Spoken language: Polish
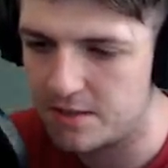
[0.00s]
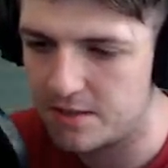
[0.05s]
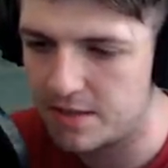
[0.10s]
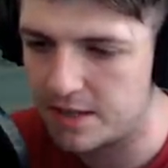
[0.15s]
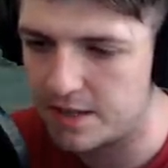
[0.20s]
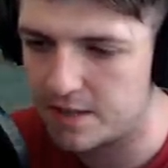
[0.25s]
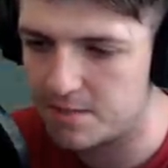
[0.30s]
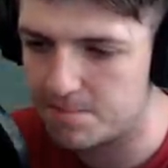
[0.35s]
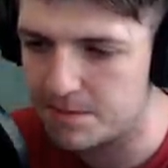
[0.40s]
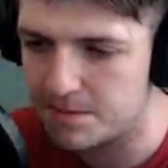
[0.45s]

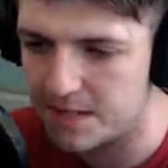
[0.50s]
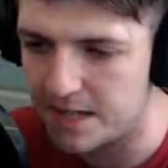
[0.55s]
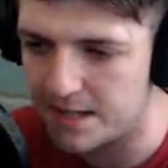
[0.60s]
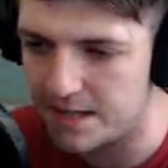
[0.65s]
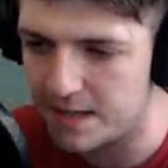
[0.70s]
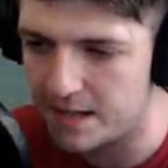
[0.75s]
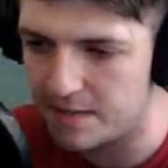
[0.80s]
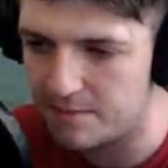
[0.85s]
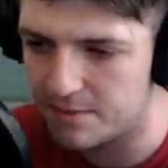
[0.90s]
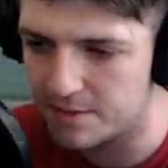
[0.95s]
jakieś pytania
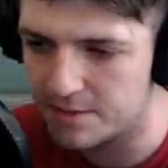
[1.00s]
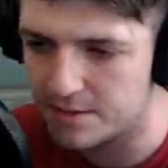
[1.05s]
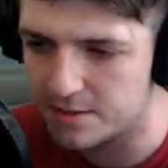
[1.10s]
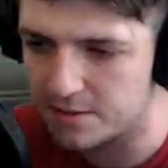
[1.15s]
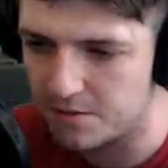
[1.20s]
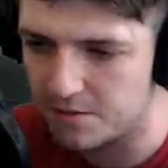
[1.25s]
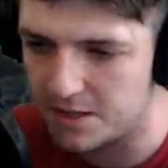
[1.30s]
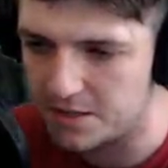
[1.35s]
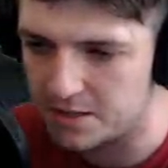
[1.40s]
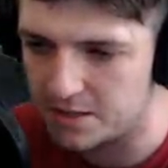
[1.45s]
albo coś,
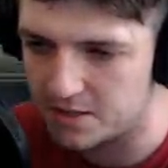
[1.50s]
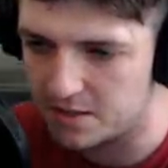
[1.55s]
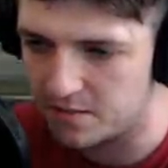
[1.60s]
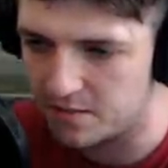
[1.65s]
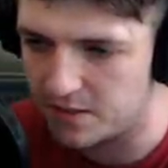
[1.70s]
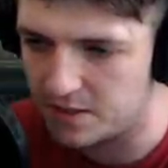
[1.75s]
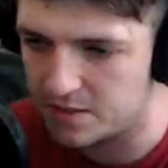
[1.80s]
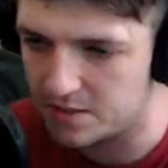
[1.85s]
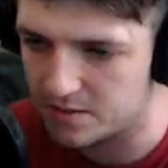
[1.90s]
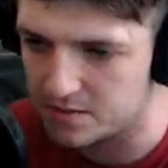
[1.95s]
wiecie, że,
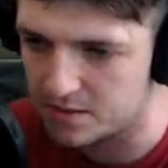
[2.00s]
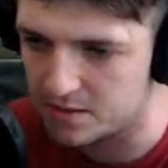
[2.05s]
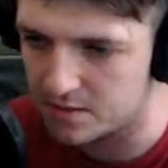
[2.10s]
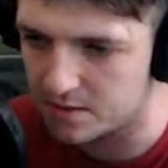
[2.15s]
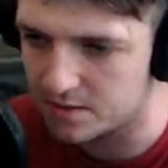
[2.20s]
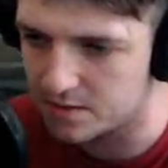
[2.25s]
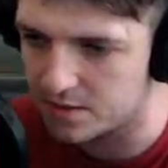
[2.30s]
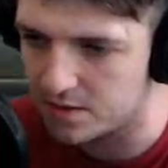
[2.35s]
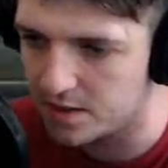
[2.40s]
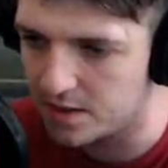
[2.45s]
wiecie o co
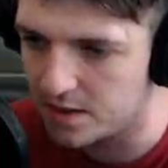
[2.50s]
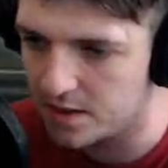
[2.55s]
chodzi.